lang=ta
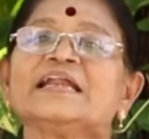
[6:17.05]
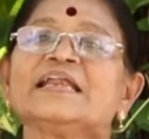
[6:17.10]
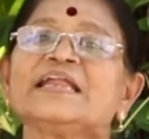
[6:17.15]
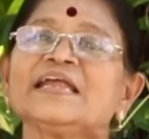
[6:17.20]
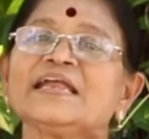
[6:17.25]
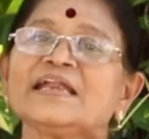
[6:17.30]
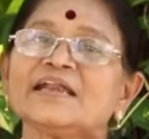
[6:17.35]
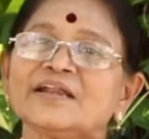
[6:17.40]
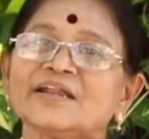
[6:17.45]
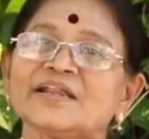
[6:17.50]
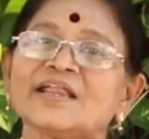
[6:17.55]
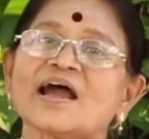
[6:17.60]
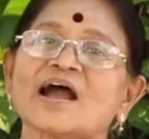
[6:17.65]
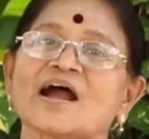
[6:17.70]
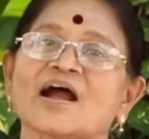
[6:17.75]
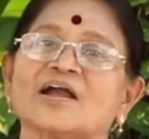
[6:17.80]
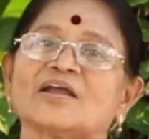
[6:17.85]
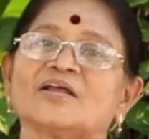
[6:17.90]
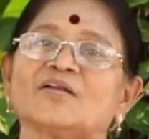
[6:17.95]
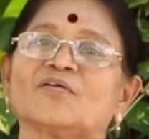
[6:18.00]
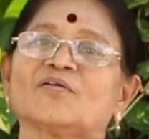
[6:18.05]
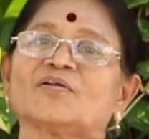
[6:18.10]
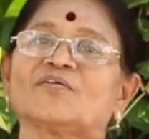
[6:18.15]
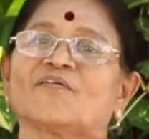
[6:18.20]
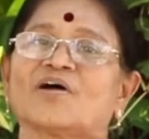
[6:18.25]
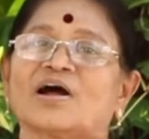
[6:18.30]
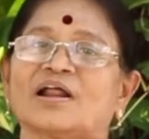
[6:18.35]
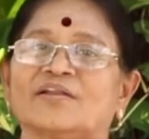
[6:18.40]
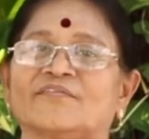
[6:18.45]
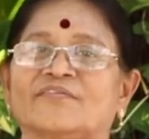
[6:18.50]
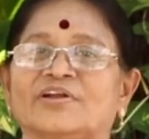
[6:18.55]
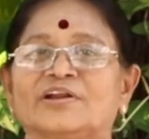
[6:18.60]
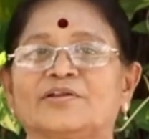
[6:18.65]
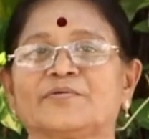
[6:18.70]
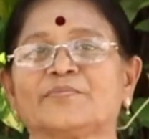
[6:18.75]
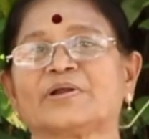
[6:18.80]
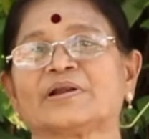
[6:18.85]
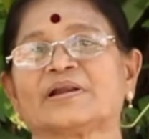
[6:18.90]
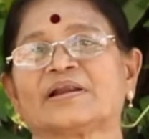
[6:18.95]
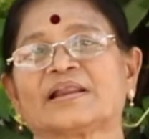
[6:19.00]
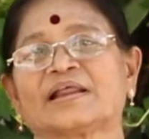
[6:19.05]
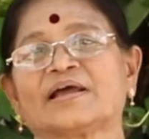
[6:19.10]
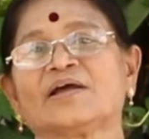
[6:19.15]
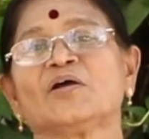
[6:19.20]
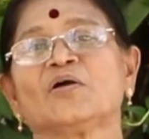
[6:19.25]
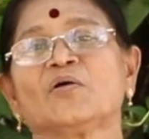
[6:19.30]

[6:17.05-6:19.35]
நீண்ட ஆயுளோடு வாழ வேண்டும் என்ற